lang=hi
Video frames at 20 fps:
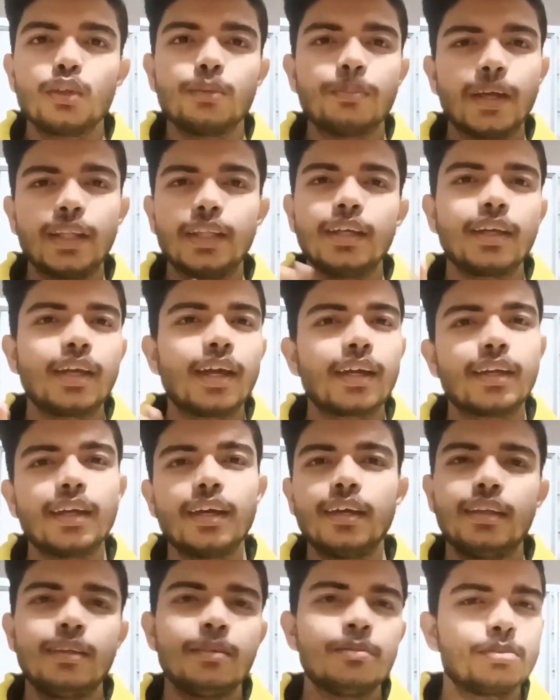तो मैंने क्या
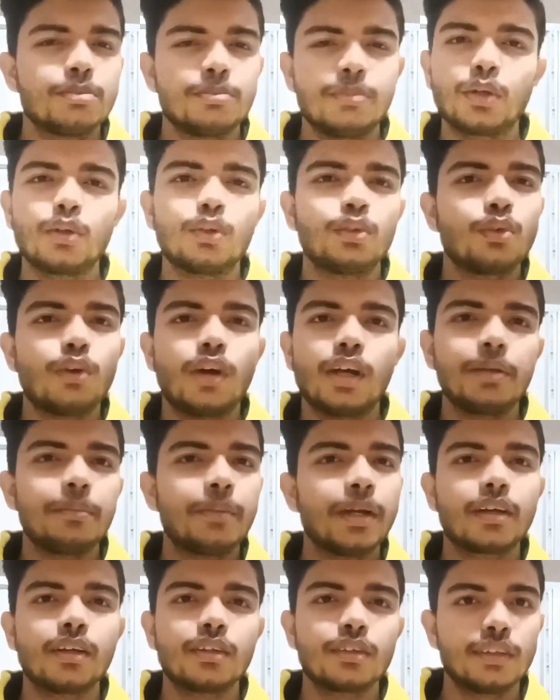किया मेरे को गुवाहाटी
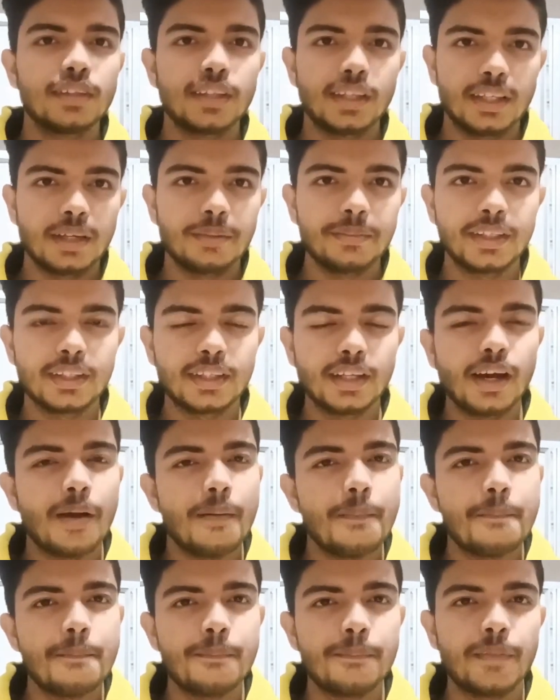मेडिकल कॉलेज लेना भी नहीं था
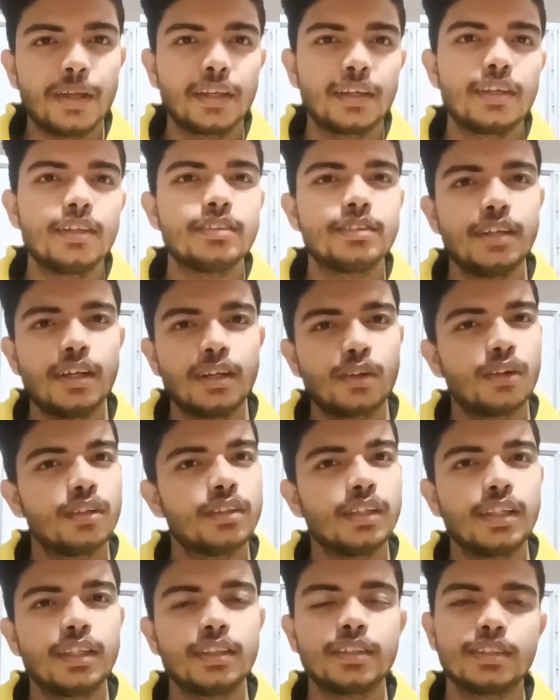मैं की स्टेट
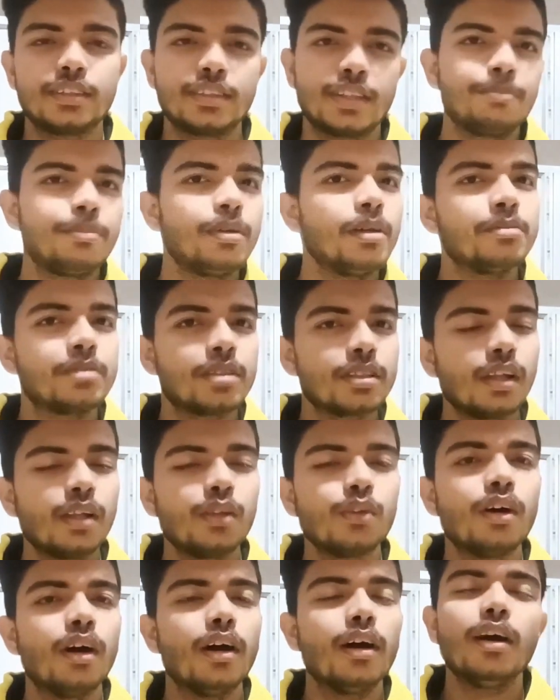कॉलेज लेने से अच्छा पीएमसी ले
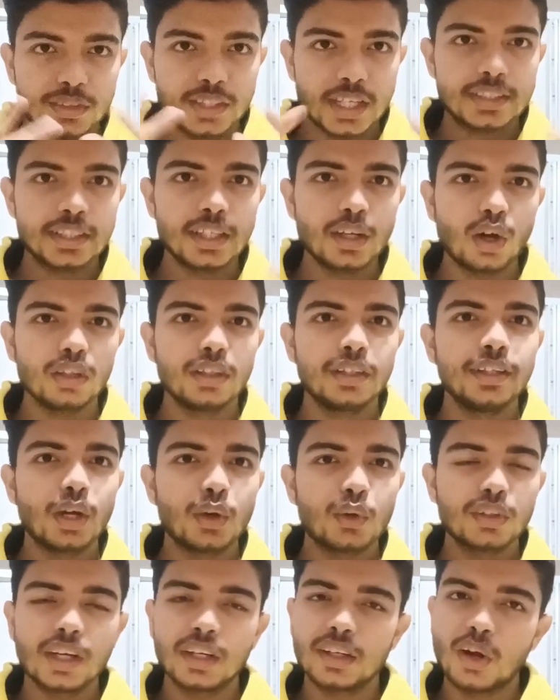लूंगा तो जैसे ही ऑल इंडिया
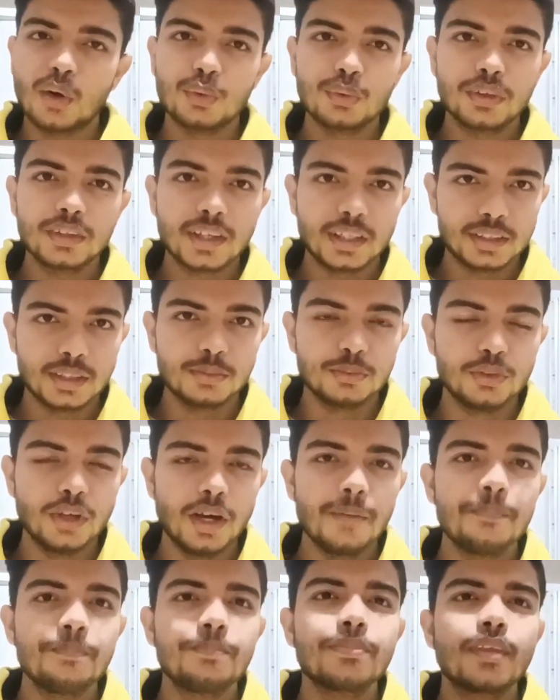कोटा राउंड वन खत्म हुआ
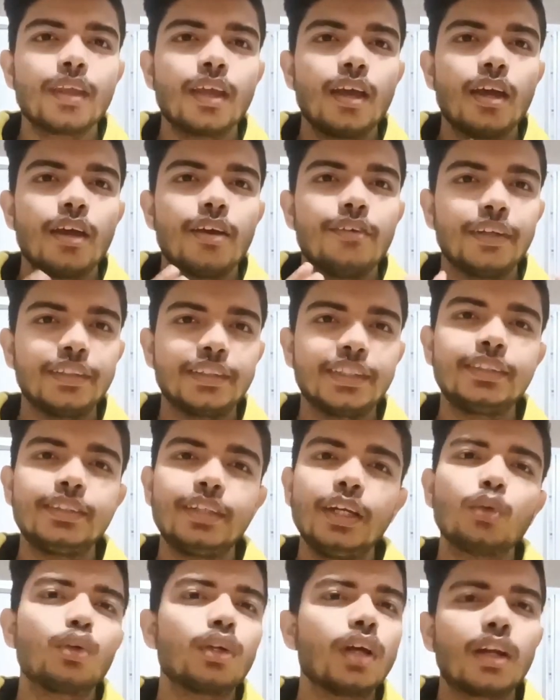वैसे
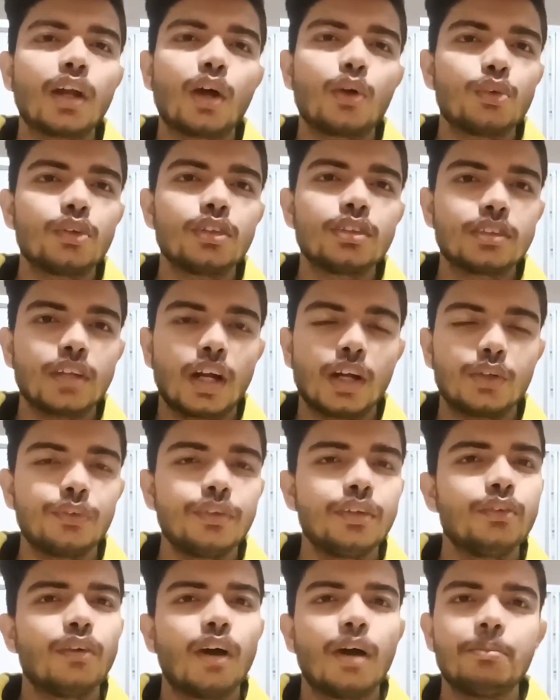स्टेट कोटा राउंड वन स्टार्ट
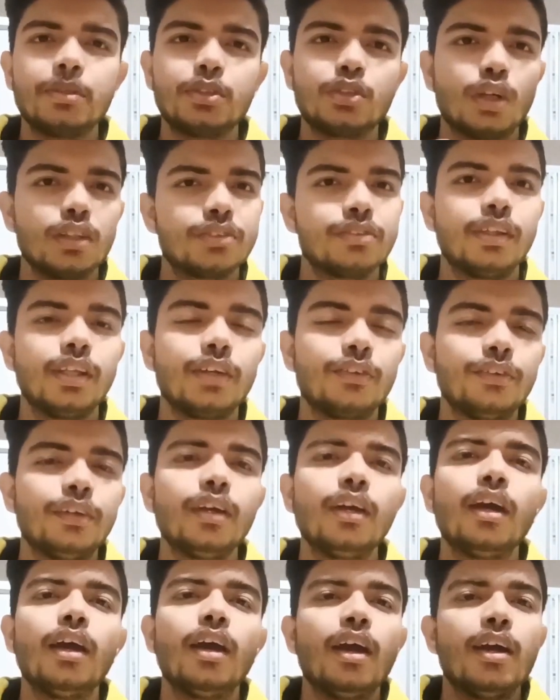हुई वहां पे चॉइस फिलिंग
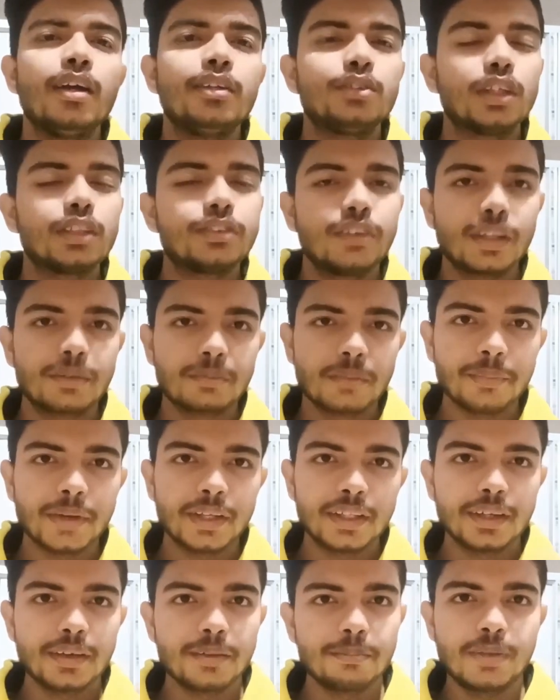हुई चॉइस फिलिंग में
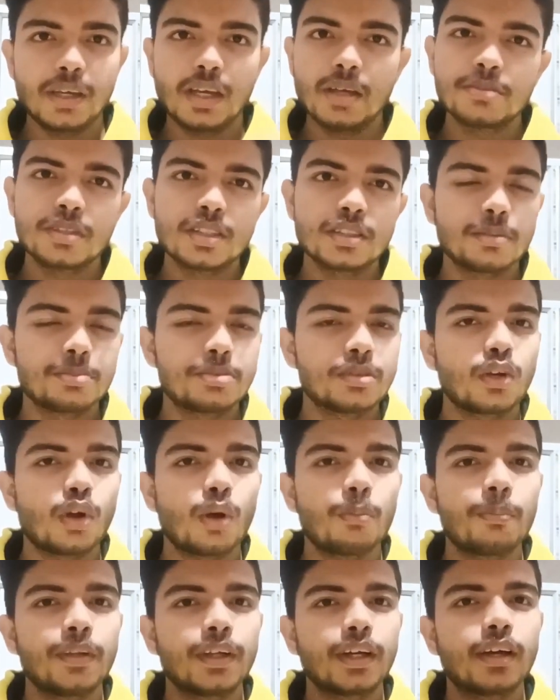मैंने पीएमसी सबसे
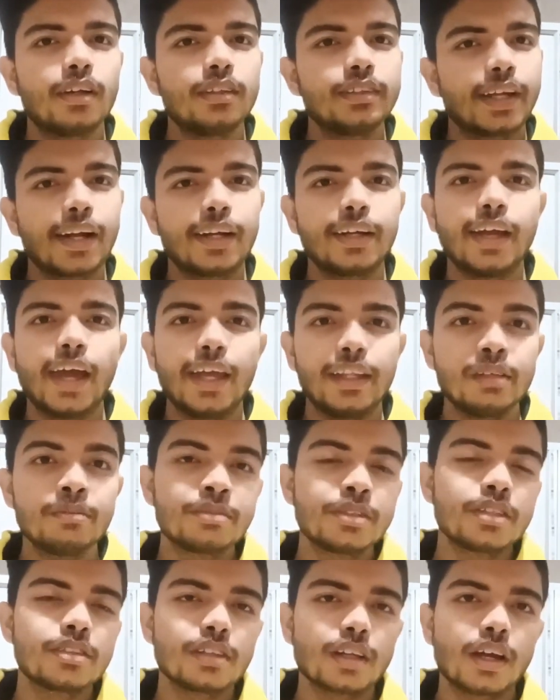टॉप पे रखा सेकंड
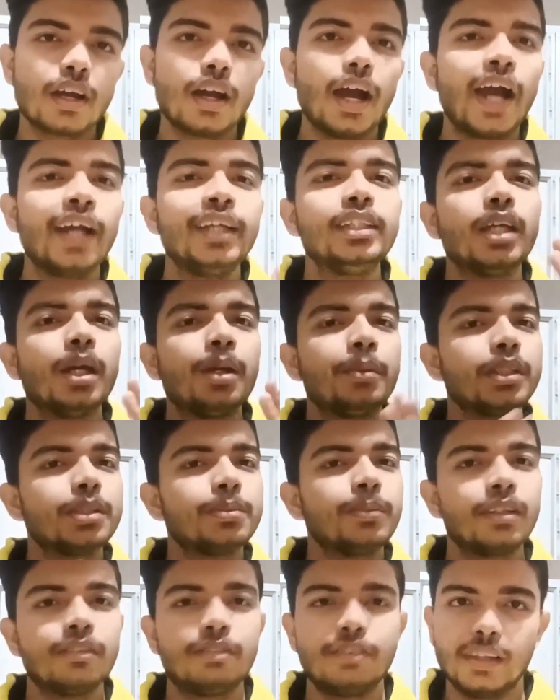एनएमसी रखा
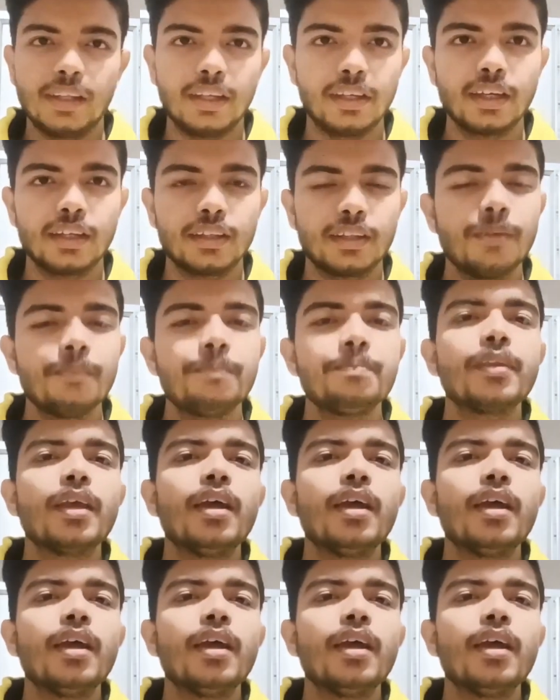आईजीआईएमएस मैंने फिल नहीं किया था